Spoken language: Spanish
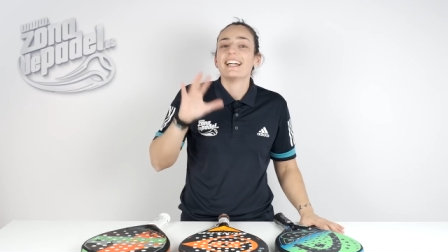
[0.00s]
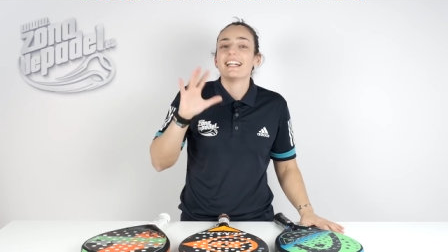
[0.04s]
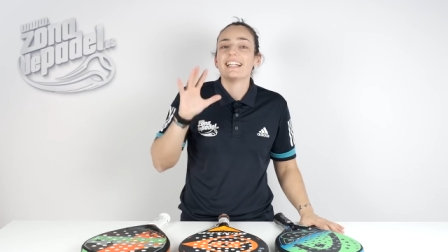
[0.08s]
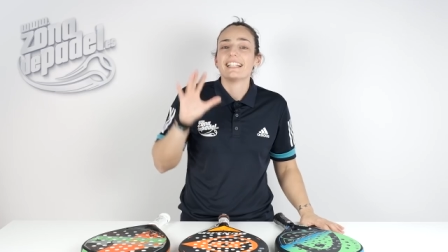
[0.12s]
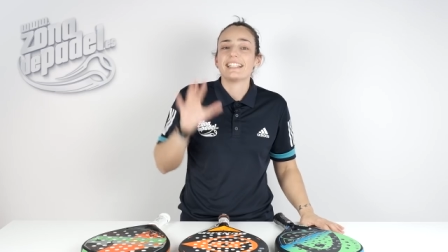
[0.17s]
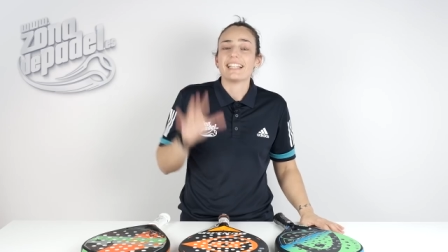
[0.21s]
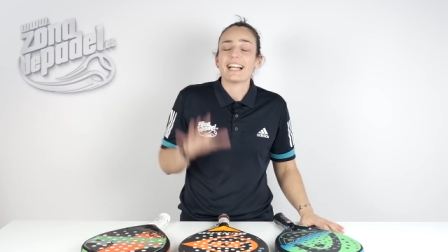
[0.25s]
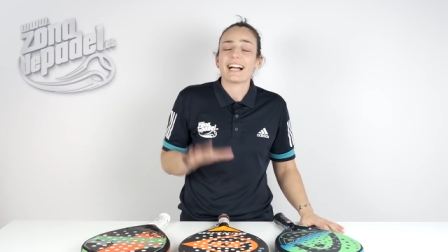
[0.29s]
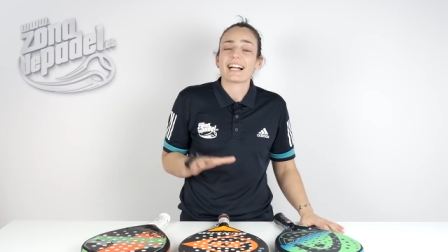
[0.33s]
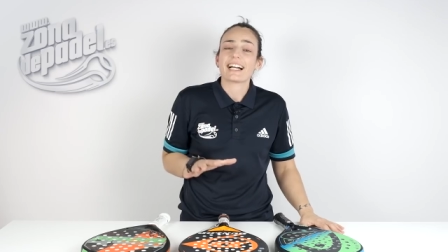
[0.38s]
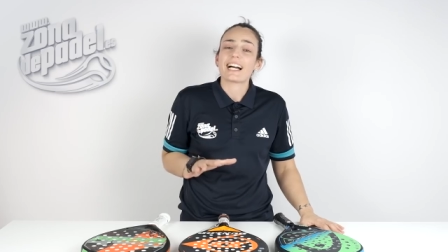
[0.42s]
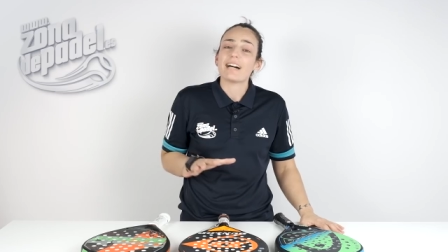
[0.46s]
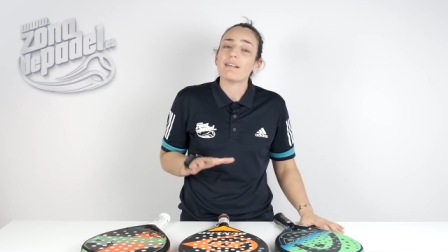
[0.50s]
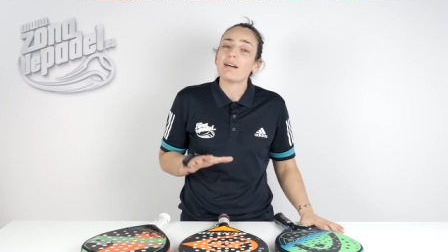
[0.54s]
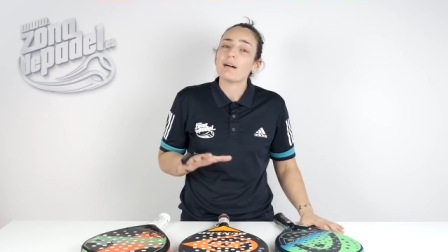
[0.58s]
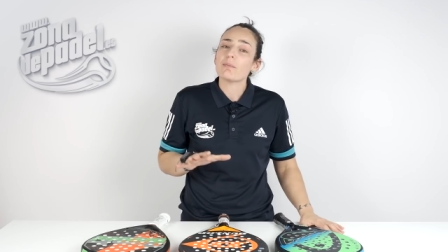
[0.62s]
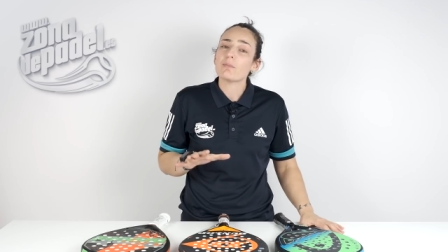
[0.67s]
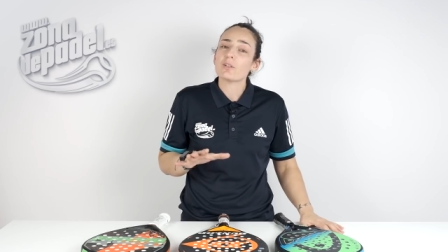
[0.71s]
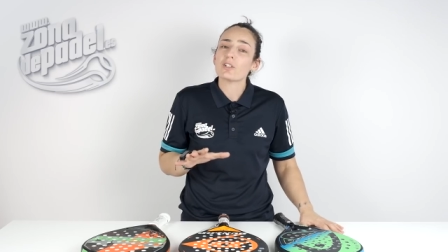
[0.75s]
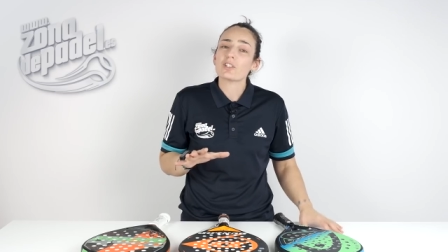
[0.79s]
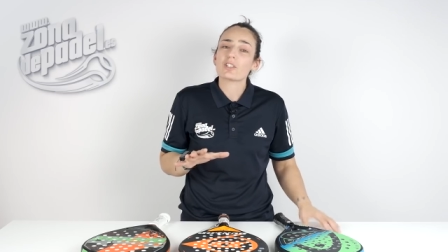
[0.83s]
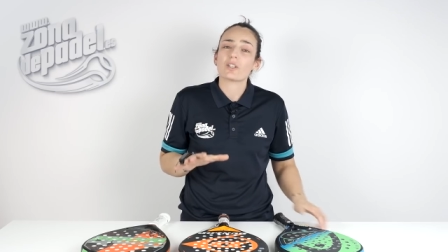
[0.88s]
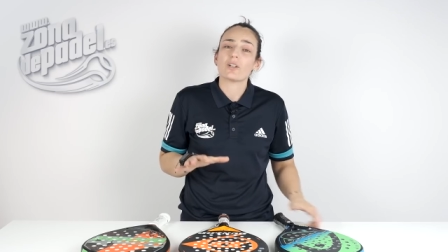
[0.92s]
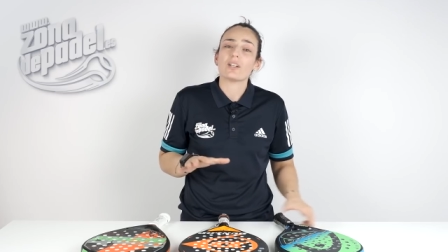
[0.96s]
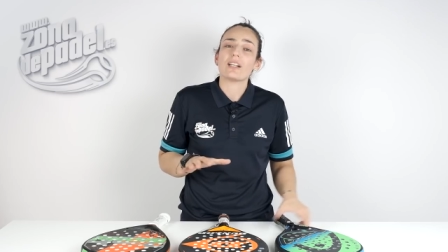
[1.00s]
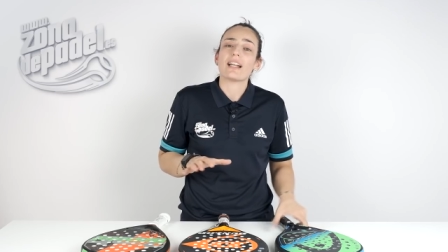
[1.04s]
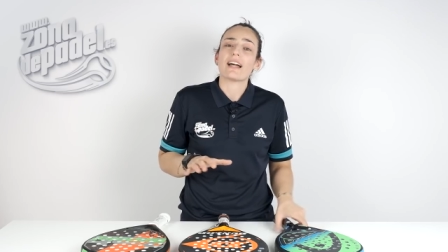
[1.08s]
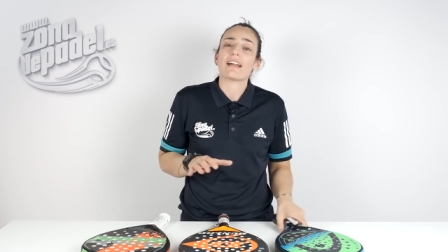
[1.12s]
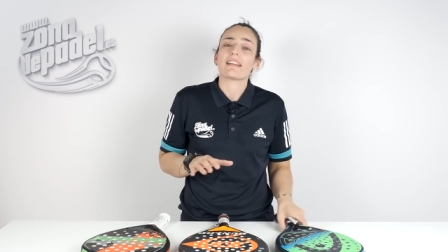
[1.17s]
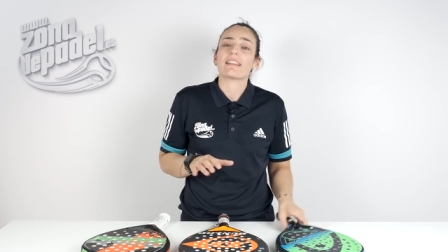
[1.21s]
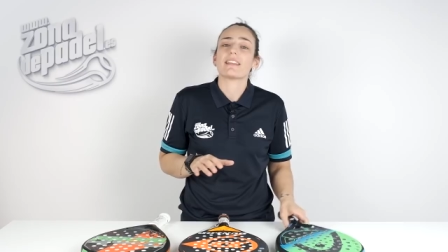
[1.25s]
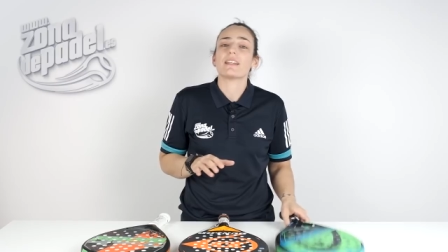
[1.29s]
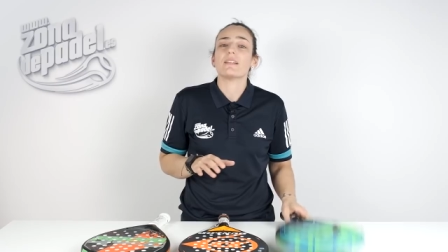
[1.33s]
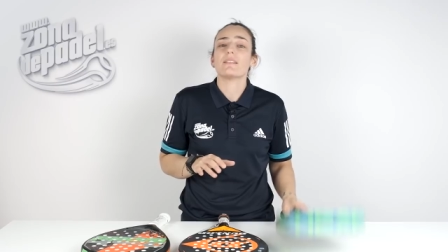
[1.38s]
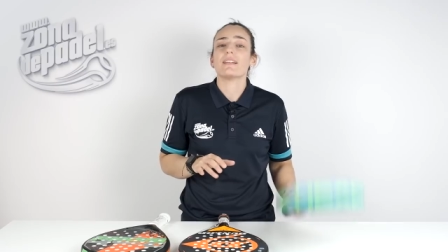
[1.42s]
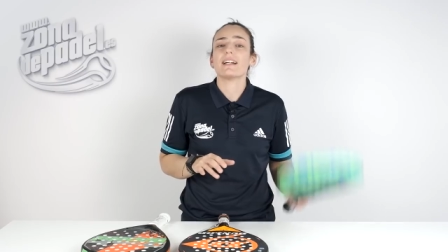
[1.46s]
Y acabamos con la
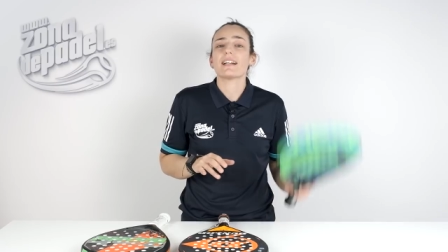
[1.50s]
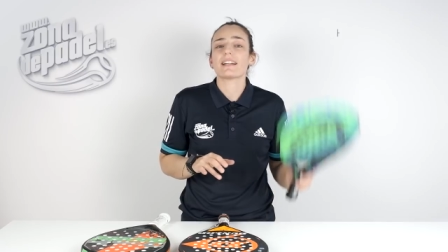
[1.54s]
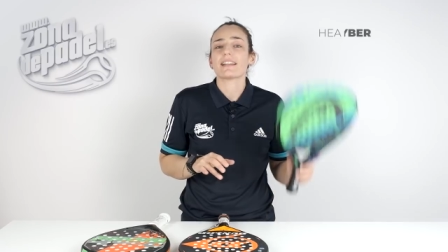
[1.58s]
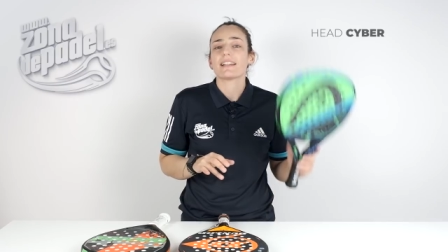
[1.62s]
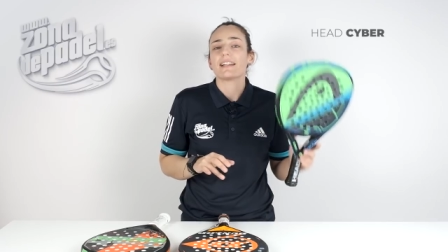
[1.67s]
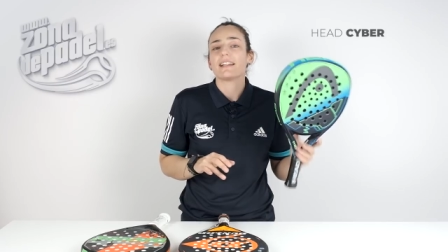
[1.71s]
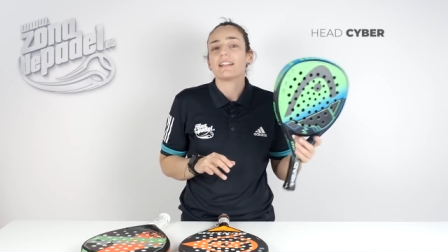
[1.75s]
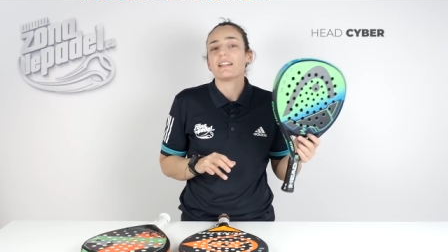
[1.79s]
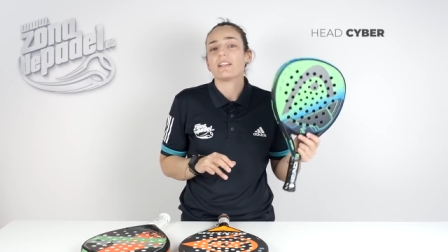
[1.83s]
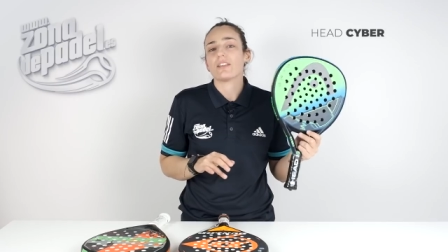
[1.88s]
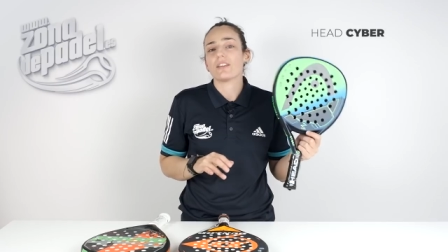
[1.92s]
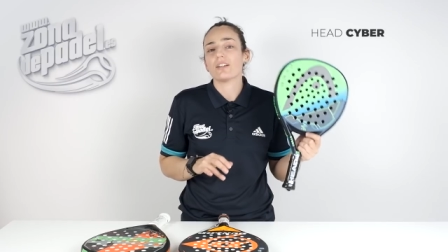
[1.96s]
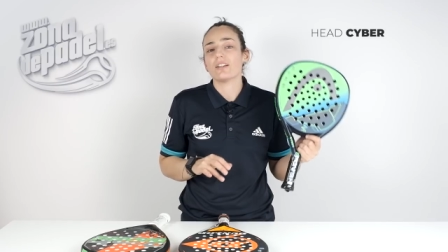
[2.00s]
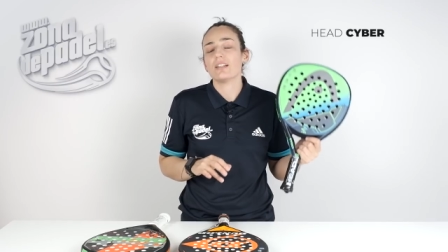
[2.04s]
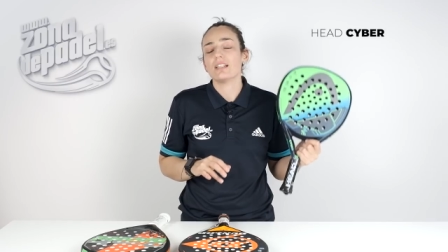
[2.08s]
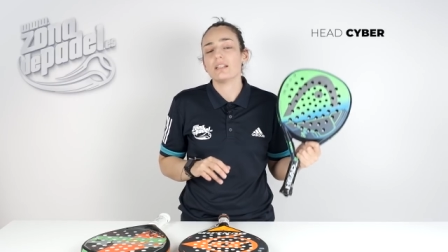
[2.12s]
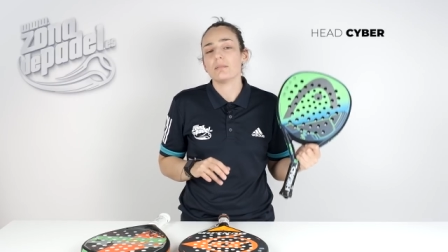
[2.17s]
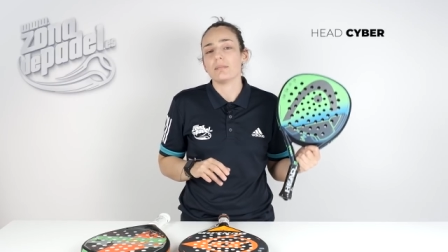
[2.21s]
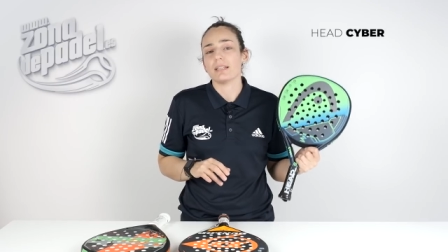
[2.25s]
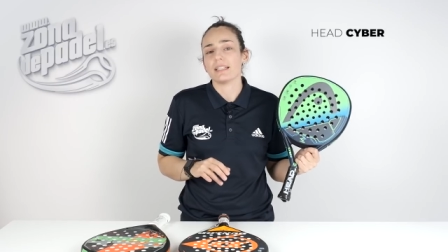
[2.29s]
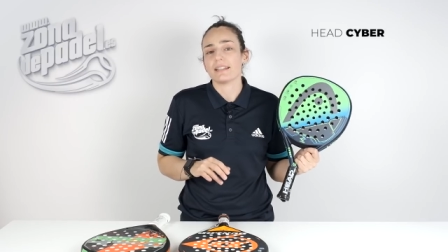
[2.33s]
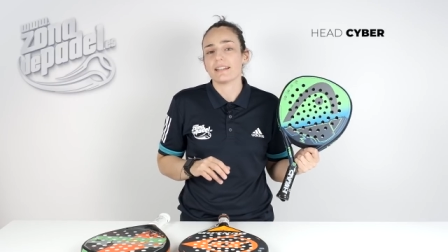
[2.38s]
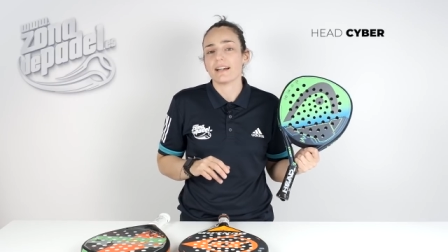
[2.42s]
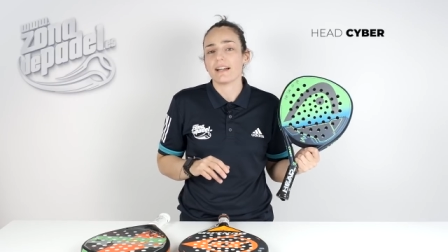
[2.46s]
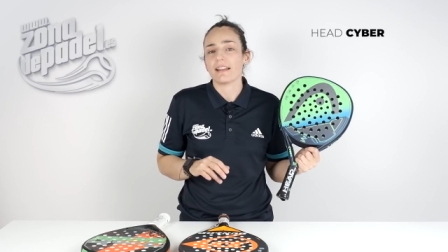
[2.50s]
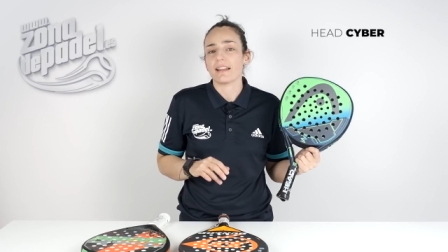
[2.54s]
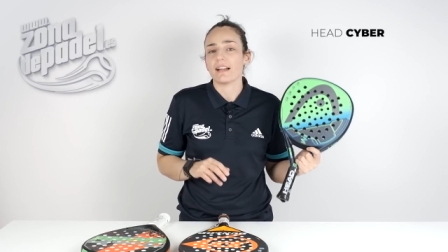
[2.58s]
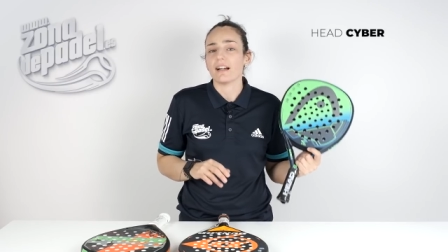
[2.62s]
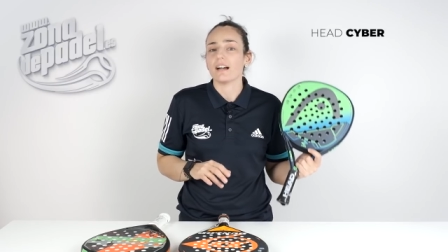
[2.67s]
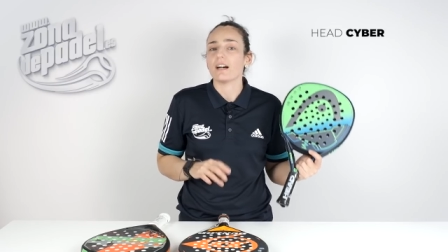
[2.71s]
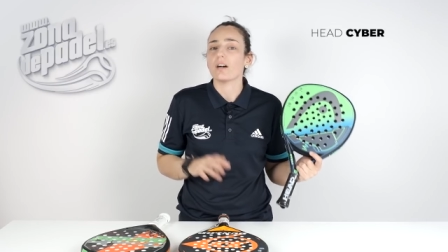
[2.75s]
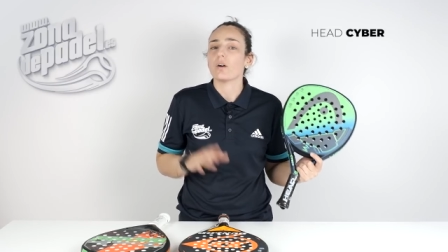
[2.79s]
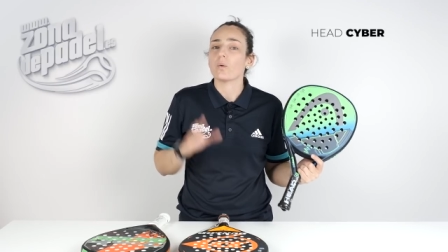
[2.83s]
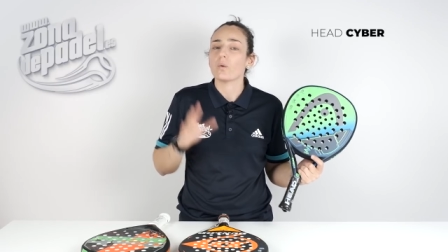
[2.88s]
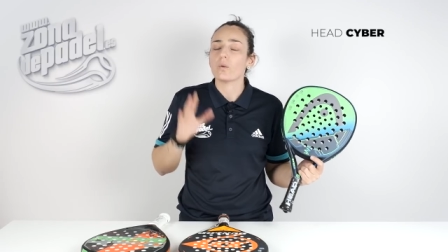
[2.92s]
Ciber de edición limitada,